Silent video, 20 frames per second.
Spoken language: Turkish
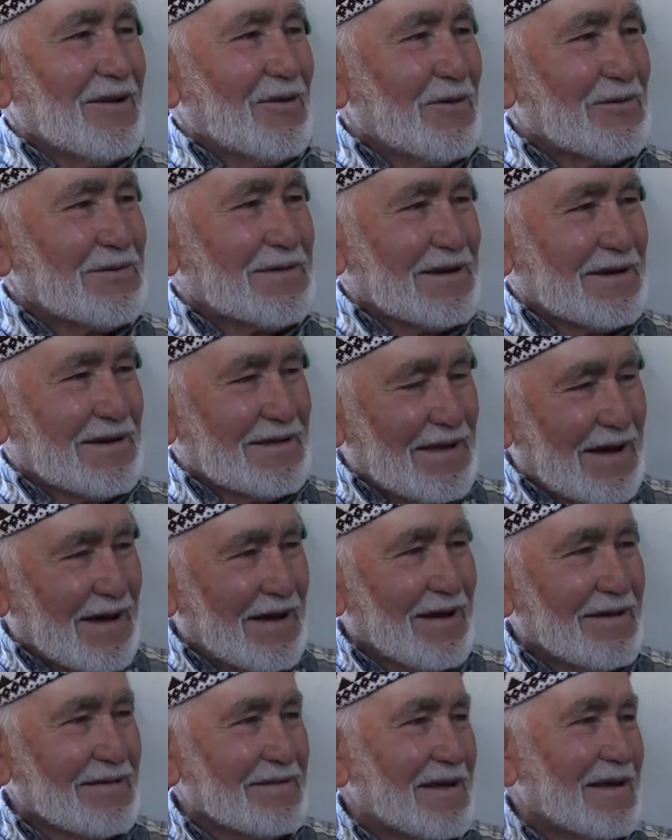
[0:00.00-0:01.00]
Öteki
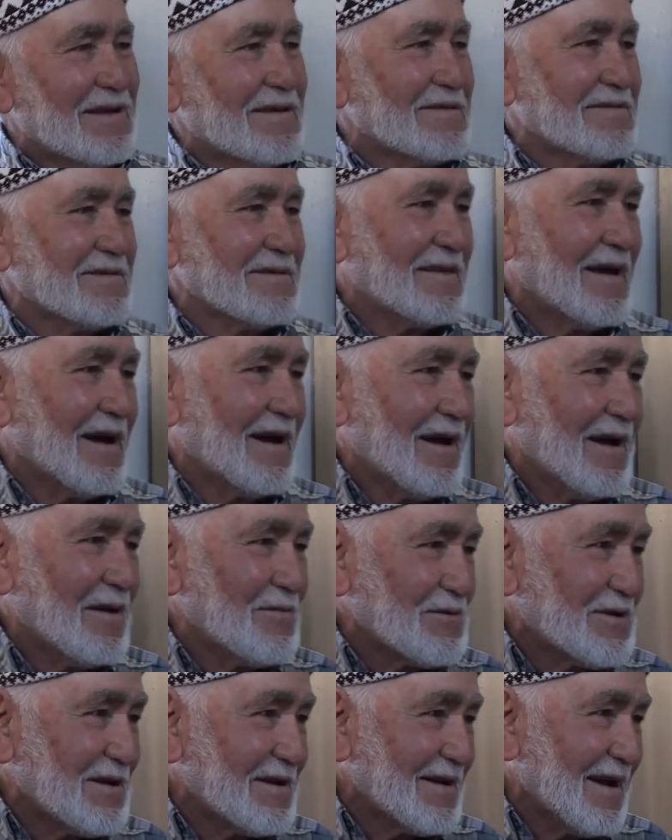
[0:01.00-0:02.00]
de Denizli'de
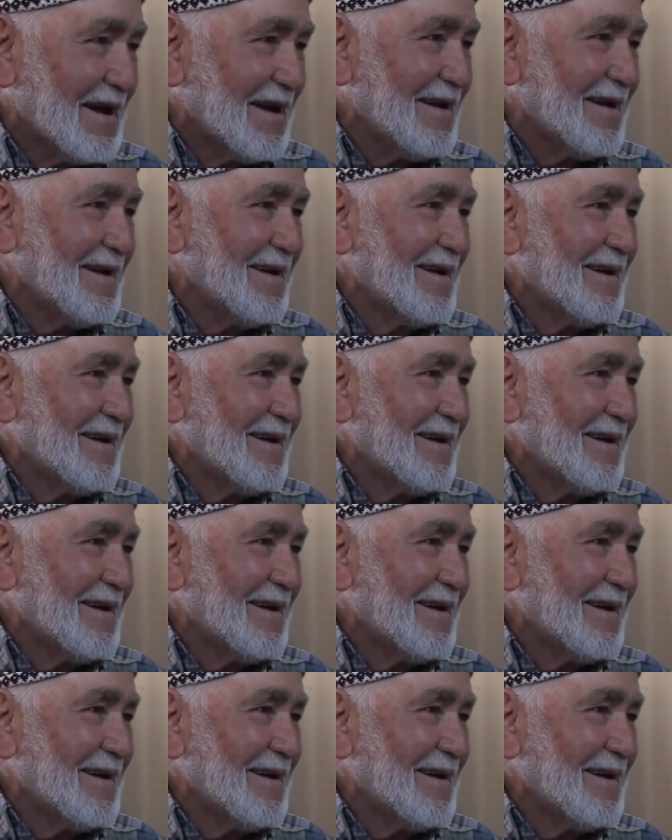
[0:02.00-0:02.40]
hemşire